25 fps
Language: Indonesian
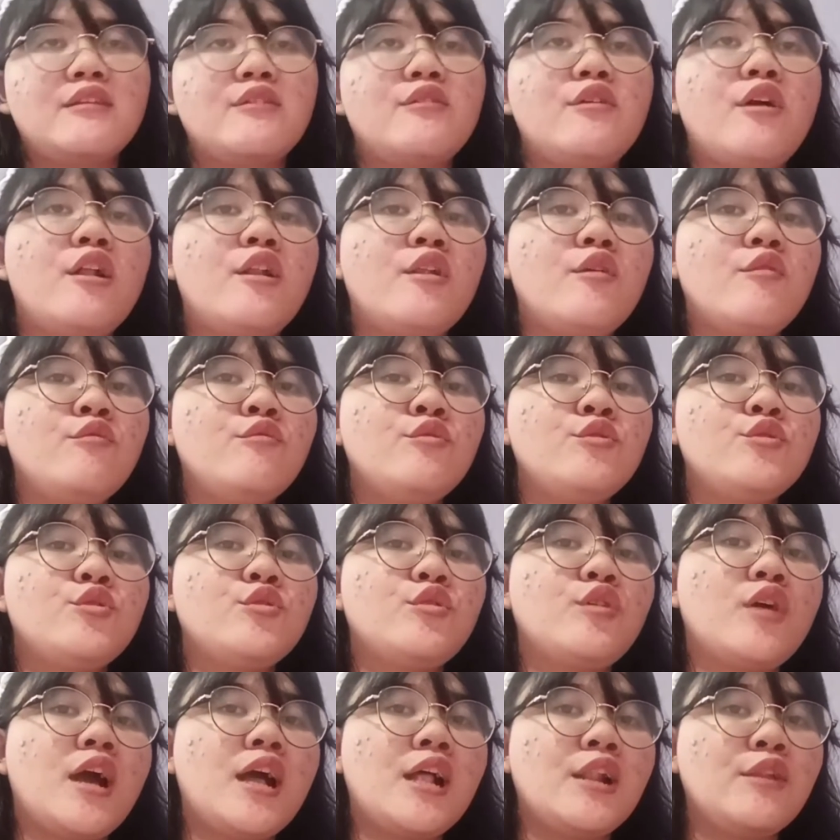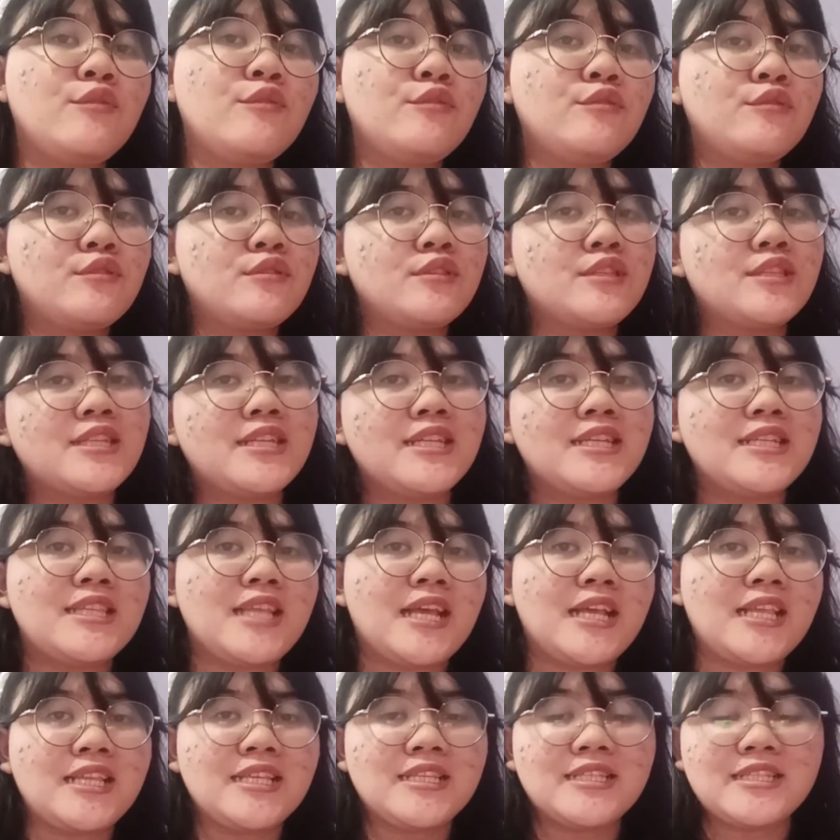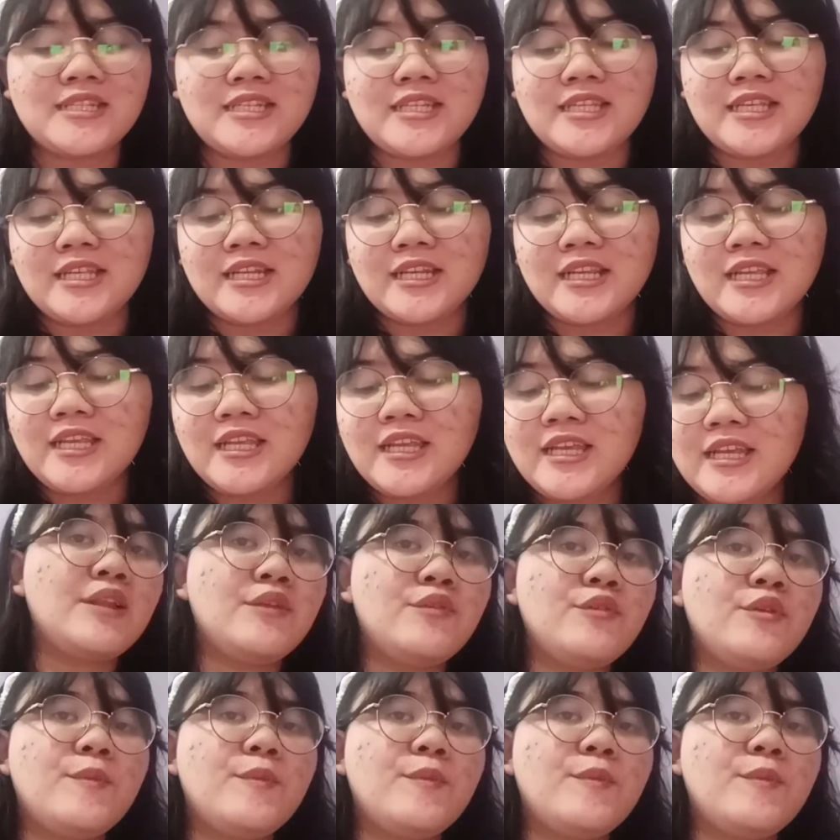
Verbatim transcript: kalau untuk alur ceritanya sendiri kalian